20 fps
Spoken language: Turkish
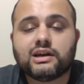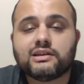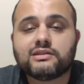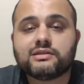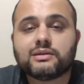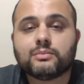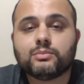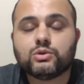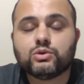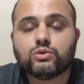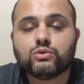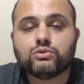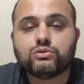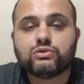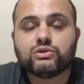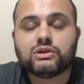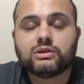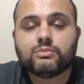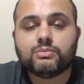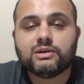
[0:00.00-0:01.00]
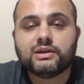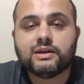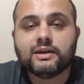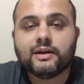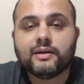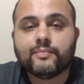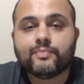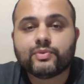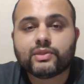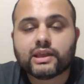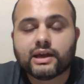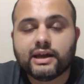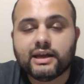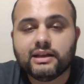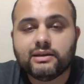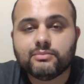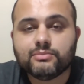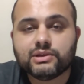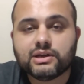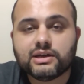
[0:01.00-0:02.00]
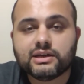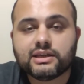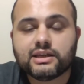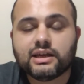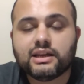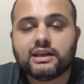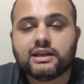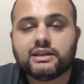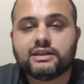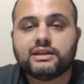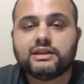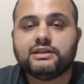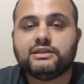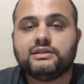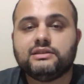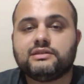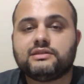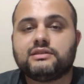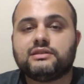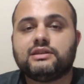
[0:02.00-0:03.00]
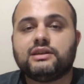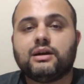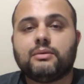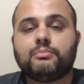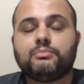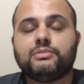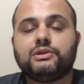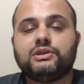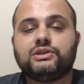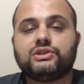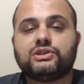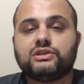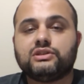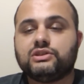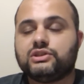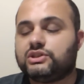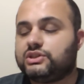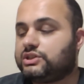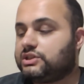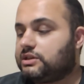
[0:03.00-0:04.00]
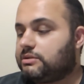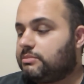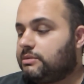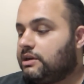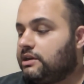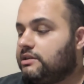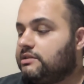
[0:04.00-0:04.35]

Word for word: Her zaman olduğu gibi elimden gelenin en iyisini yapmaya çalışacağım.